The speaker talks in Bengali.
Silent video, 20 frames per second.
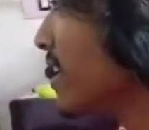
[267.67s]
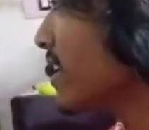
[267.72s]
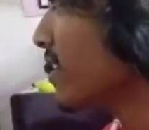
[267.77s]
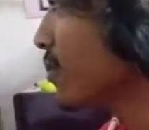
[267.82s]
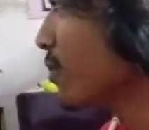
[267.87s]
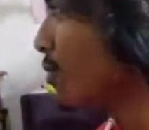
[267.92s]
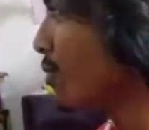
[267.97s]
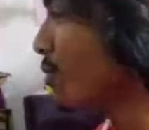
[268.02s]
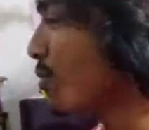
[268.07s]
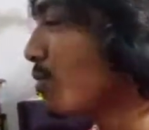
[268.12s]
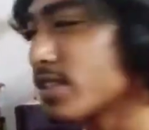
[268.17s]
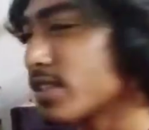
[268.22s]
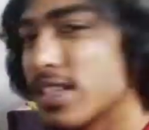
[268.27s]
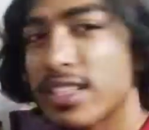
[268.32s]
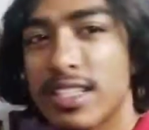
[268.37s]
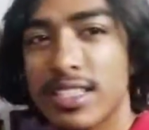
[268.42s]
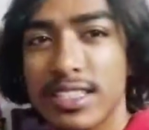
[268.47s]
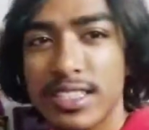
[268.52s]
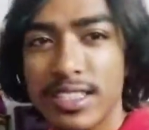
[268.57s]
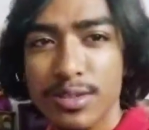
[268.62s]
একটু গুছান
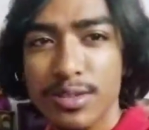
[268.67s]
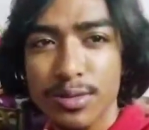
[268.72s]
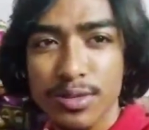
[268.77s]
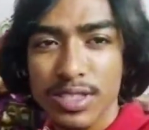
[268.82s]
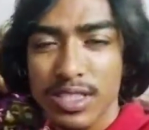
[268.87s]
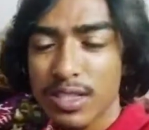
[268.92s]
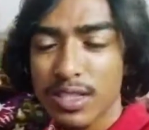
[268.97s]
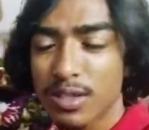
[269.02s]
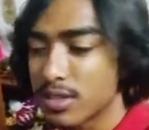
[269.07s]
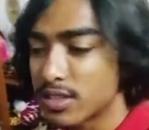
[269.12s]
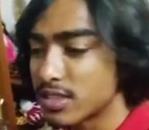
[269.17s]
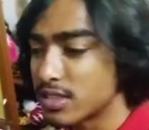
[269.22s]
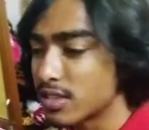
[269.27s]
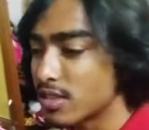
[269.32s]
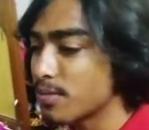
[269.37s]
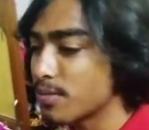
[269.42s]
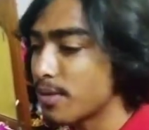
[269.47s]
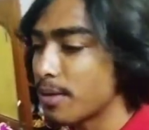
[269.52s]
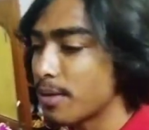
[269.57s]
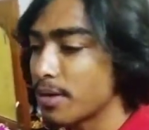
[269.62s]
গাছান করতে হয়েছিল
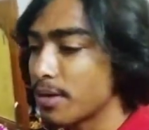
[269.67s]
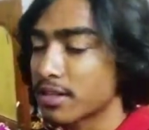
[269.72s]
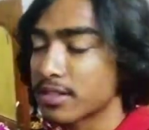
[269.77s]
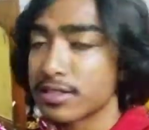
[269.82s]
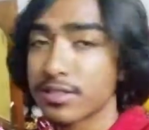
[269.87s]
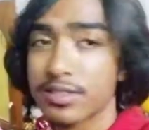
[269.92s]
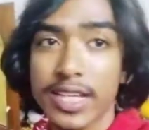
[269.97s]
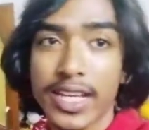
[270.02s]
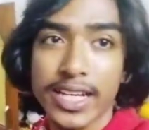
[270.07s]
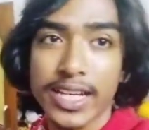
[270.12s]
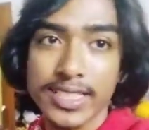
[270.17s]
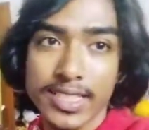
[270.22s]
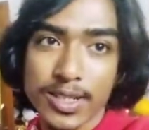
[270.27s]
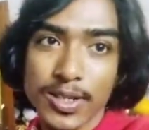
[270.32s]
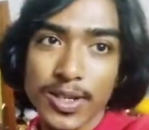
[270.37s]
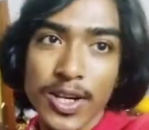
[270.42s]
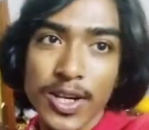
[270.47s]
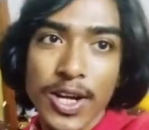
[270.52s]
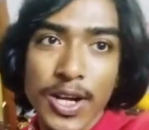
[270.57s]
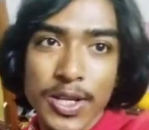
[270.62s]
বাবা ডেকেছিল
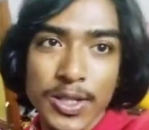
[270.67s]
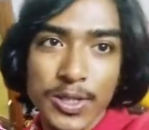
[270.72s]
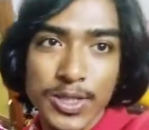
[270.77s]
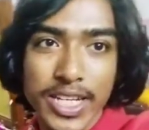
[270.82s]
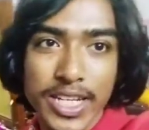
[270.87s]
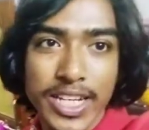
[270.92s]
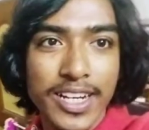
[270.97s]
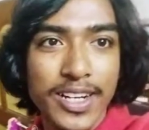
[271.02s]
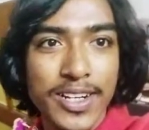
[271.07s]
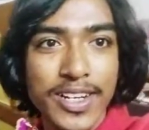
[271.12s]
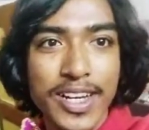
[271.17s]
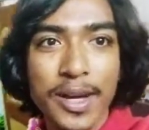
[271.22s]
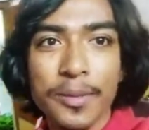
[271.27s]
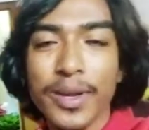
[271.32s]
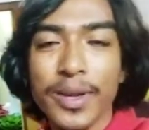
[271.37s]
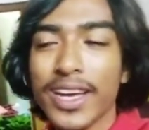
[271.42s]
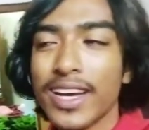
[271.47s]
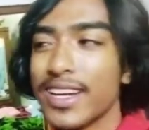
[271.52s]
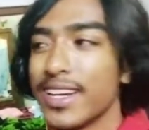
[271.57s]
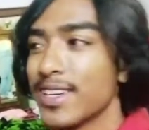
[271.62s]
তো সেই কারণে আমি
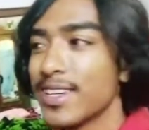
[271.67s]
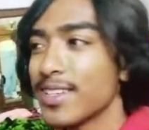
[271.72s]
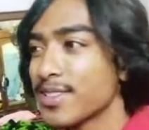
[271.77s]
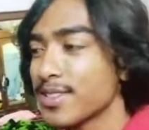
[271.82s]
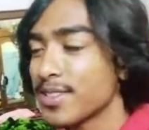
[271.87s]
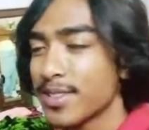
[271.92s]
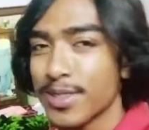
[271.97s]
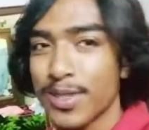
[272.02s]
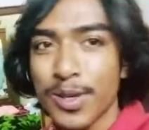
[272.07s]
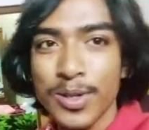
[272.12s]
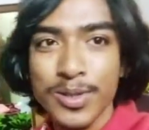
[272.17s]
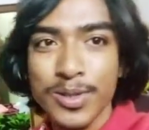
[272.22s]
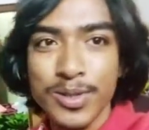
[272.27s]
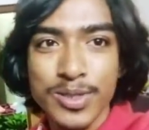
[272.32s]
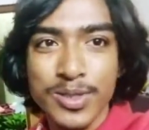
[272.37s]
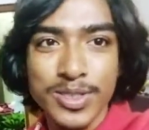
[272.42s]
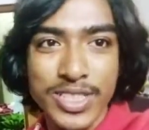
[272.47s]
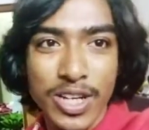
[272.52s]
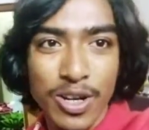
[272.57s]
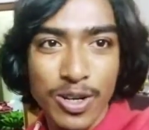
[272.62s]
আর তখন
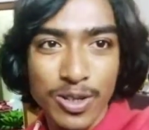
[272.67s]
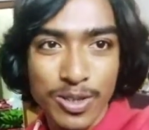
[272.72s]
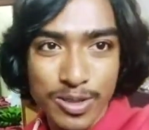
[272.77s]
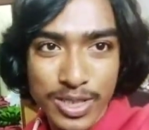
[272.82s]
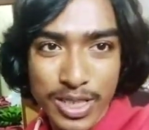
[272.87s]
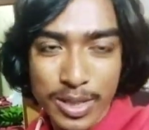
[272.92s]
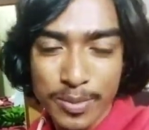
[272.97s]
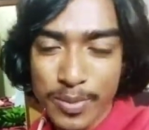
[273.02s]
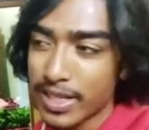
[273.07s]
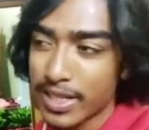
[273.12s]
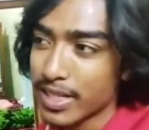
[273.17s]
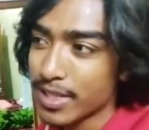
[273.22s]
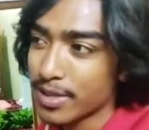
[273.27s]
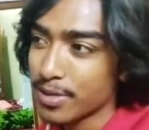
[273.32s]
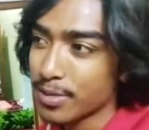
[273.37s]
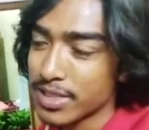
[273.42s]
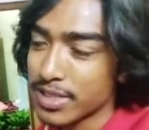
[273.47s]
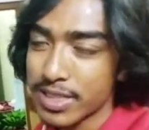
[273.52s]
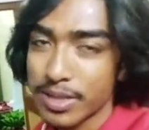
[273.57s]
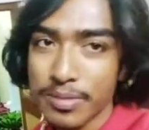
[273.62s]
শর্ট করতে পারিনি
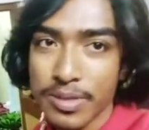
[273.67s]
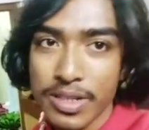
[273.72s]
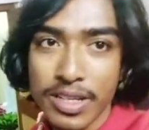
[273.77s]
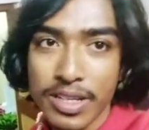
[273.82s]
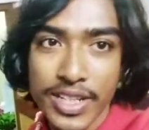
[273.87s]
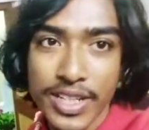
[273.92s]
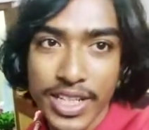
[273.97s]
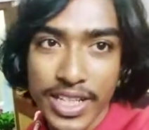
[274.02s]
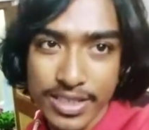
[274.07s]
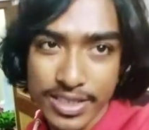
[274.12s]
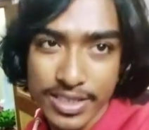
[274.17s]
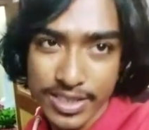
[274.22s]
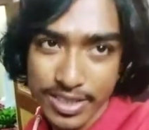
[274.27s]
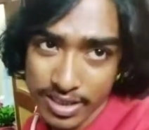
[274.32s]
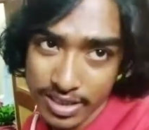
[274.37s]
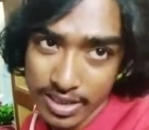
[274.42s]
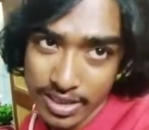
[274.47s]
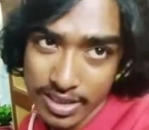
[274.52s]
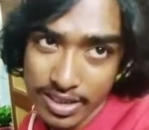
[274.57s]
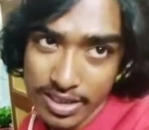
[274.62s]
তোমাদের সামনে ইভিনিং
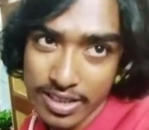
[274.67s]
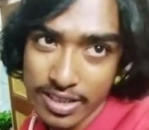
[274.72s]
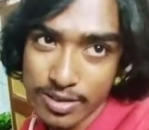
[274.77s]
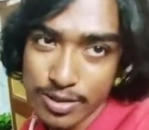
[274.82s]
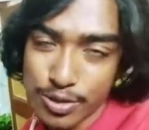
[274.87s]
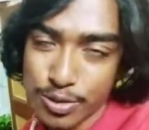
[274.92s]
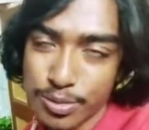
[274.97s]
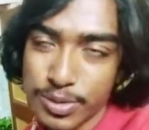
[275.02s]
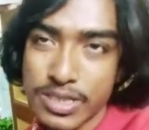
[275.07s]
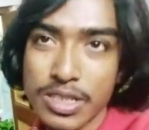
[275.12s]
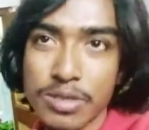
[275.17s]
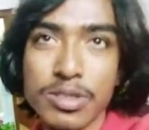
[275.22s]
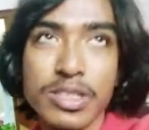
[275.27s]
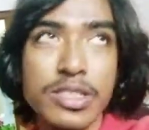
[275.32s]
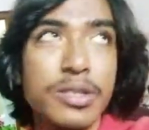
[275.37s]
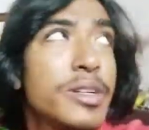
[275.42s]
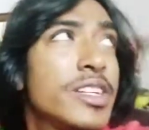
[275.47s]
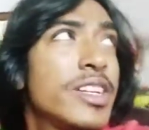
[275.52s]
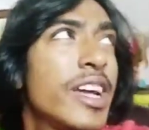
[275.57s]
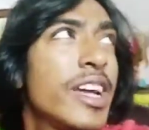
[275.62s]
শুভেচ্ছাও দিতে
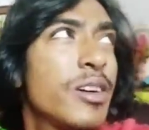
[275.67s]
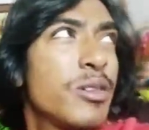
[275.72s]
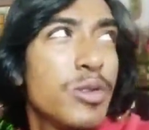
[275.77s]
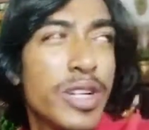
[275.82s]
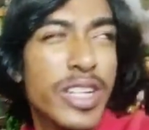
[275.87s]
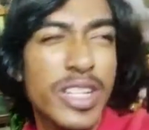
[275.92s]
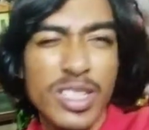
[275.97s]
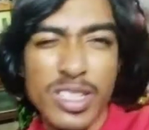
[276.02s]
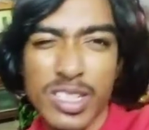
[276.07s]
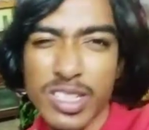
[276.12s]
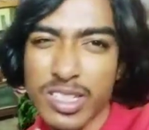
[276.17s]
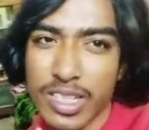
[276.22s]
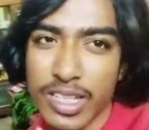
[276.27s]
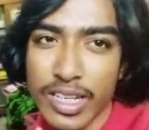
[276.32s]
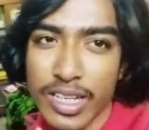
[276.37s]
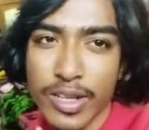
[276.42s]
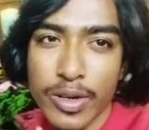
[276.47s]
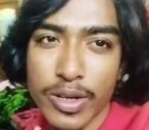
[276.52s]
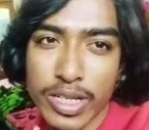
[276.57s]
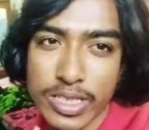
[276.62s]
পারিনি এখন অনেকটা দেরি
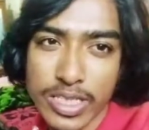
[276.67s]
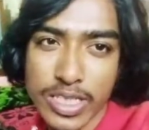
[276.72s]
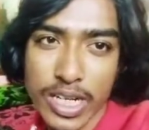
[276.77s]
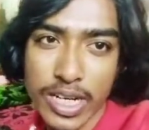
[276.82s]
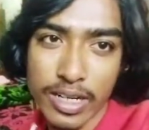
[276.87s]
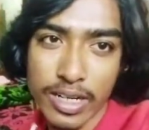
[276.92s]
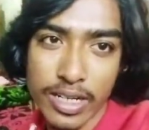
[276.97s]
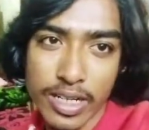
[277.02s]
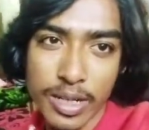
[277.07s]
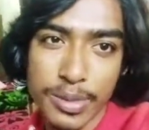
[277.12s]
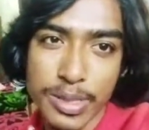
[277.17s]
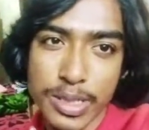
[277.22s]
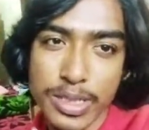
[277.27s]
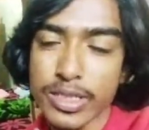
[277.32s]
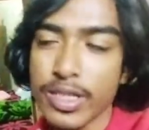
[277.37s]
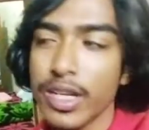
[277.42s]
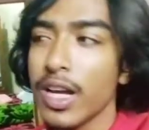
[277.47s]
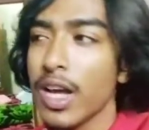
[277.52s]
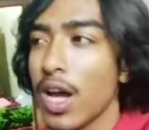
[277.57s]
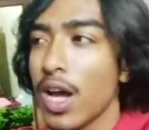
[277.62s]
হয়ে গেছে সাড়ে আটটা বেজে গেছে
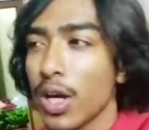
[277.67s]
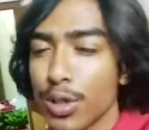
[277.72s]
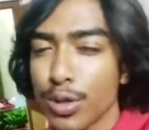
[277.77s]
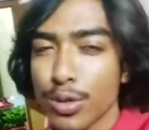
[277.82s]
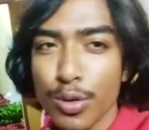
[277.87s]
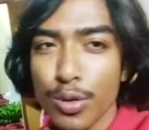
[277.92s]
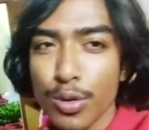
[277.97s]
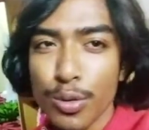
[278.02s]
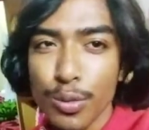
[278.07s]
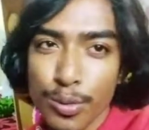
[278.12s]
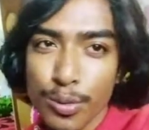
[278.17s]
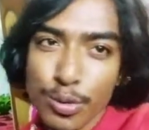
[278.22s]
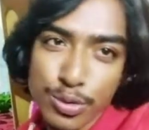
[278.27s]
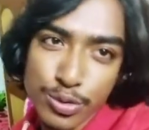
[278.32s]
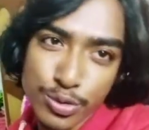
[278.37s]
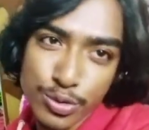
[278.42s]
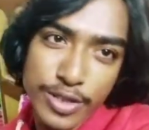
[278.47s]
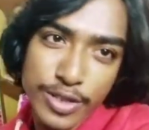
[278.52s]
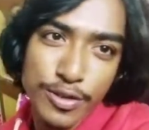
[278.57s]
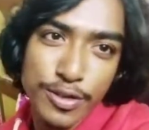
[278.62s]
তো তবুও
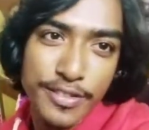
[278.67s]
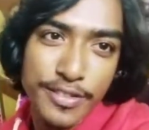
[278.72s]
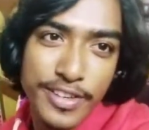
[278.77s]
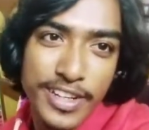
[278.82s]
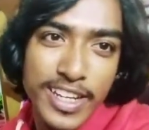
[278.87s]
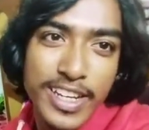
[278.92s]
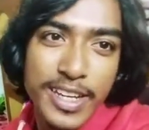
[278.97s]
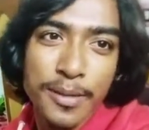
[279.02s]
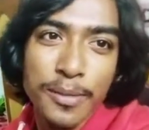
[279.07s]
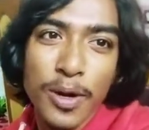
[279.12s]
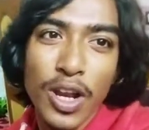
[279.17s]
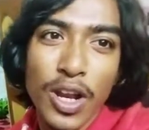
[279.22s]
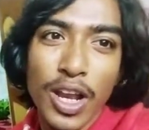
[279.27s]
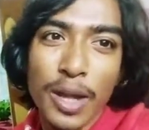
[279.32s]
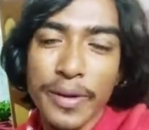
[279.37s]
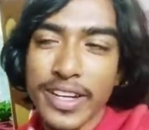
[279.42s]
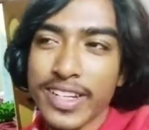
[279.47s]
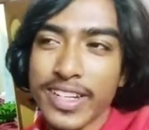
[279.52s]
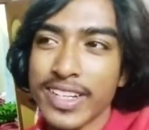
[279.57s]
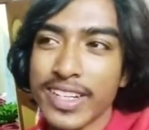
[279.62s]
গুড ইভিনিংই বলা
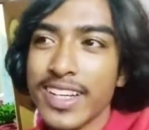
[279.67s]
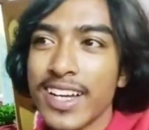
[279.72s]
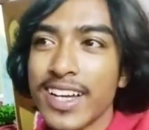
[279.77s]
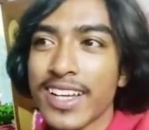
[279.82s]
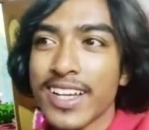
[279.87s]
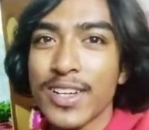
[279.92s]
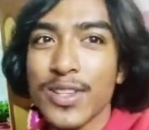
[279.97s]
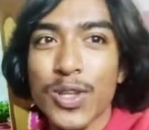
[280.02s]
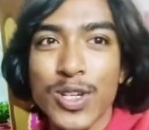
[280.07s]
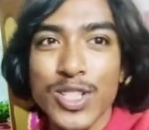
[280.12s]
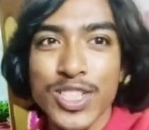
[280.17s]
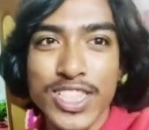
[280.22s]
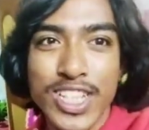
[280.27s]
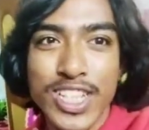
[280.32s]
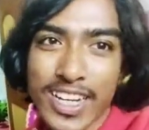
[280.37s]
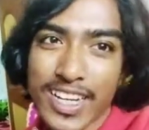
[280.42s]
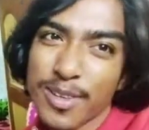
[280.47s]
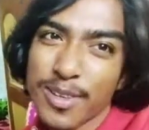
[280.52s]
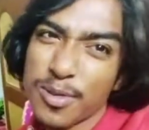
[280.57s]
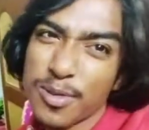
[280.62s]
বেটার কারণ দশটার
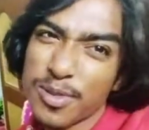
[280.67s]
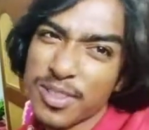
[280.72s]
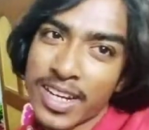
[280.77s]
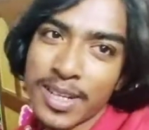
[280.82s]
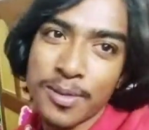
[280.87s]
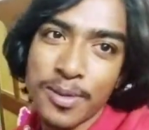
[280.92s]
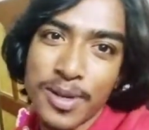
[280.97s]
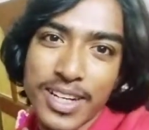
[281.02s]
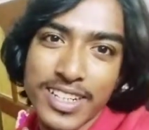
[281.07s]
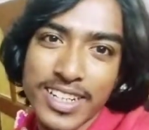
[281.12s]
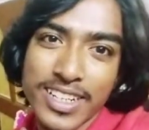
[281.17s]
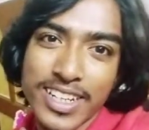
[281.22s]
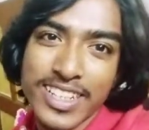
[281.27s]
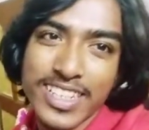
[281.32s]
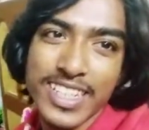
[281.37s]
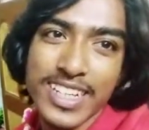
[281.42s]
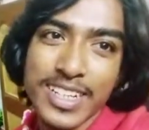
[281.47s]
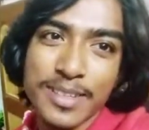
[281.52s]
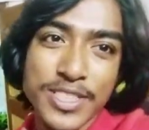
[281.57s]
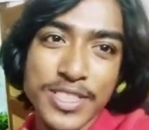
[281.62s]
আগে গুড নাইট বলাটা
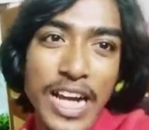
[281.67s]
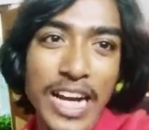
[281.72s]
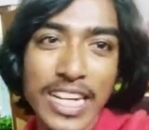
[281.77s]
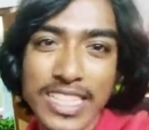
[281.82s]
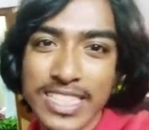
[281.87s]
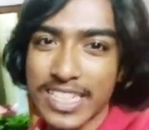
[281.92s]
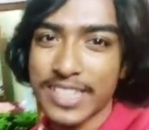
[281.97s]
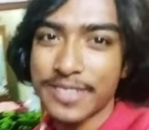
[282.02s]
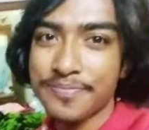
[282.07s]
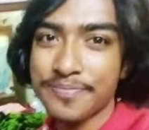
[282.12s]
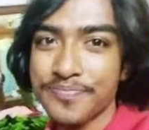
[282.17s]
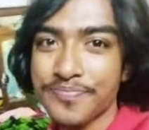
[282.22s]
ঠিক সাজে না